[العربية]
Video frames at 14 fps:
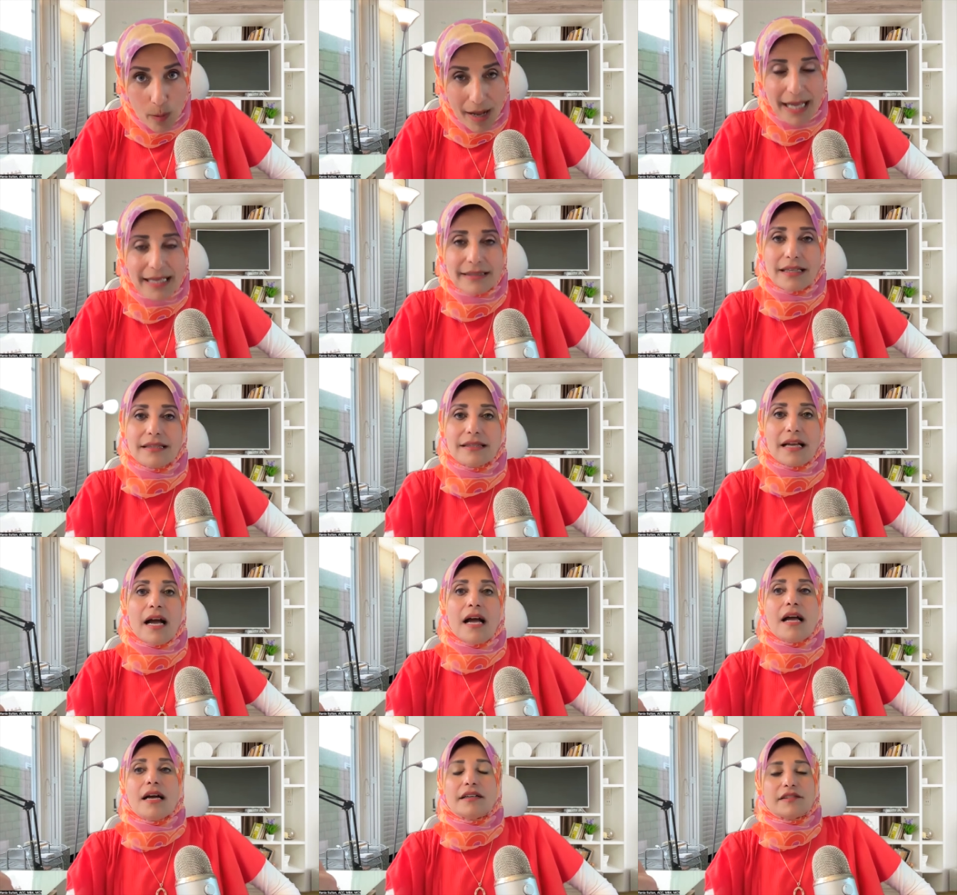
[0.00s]
ان انت
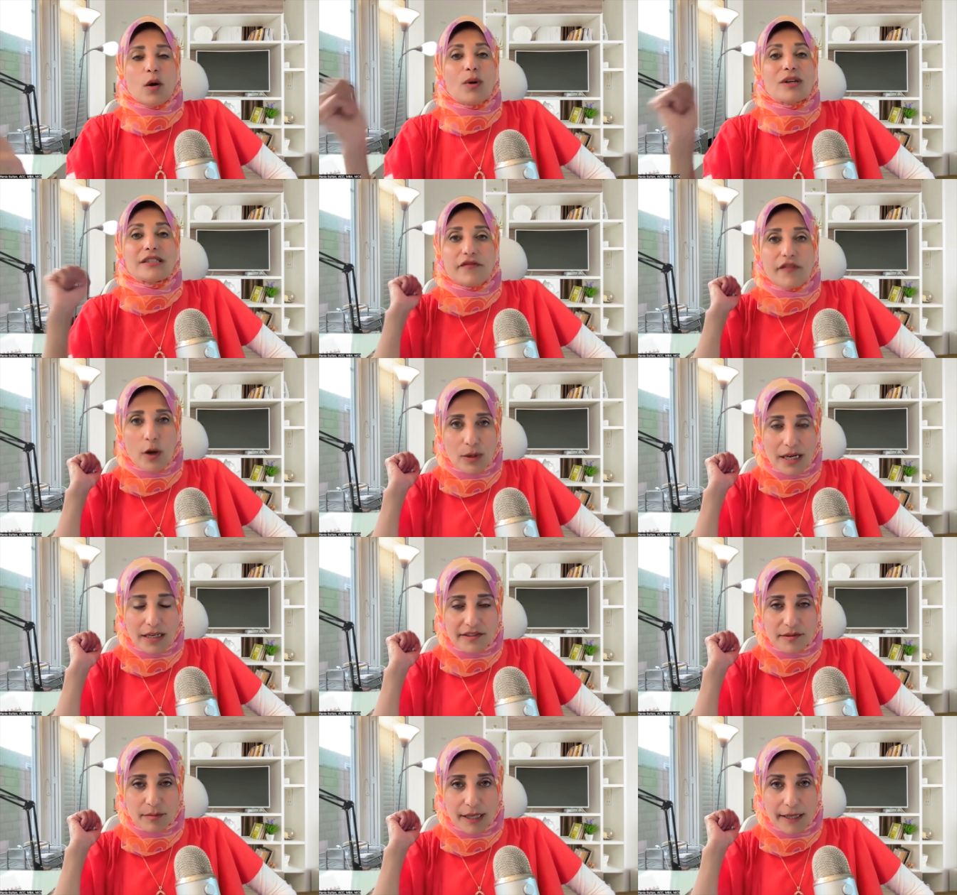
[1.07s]
زورت في اوراق
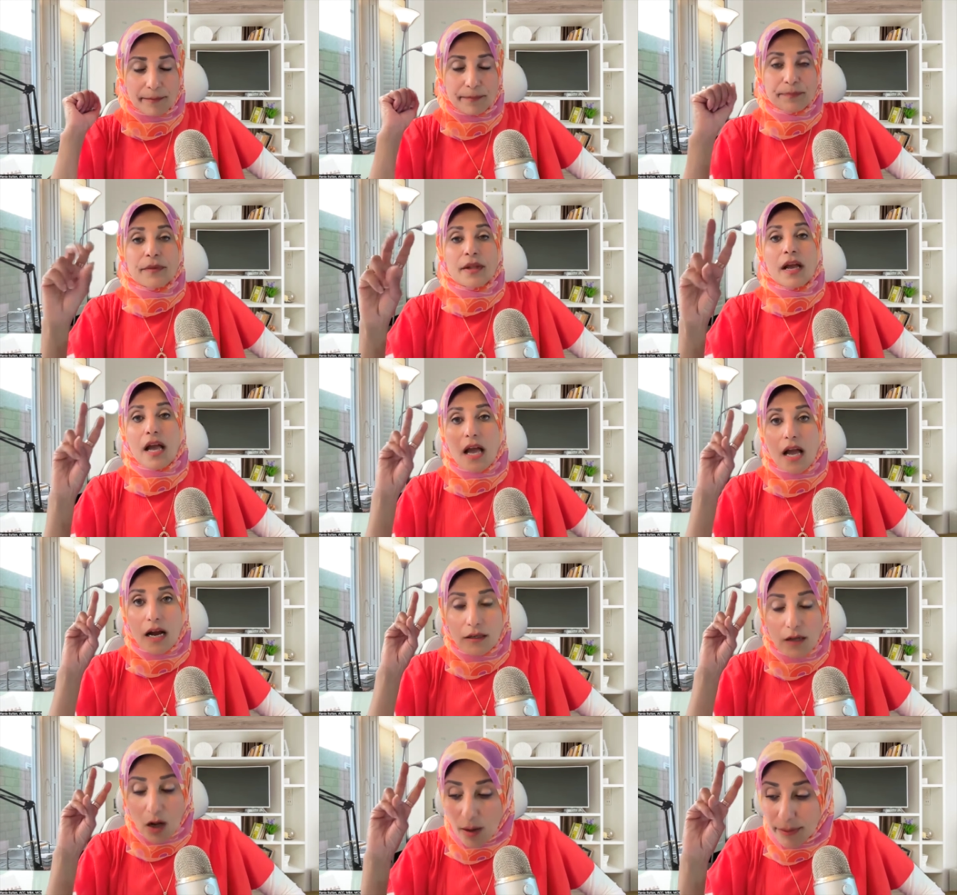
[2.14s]
رسميه
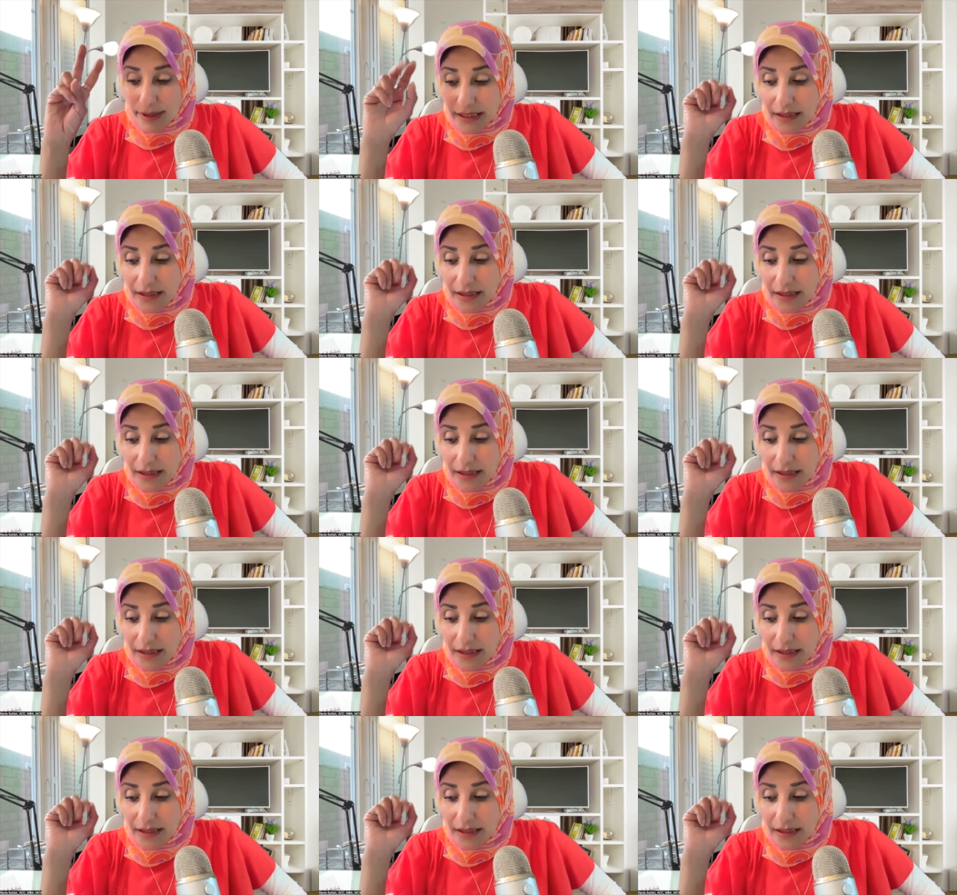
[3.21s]
رقم اتنين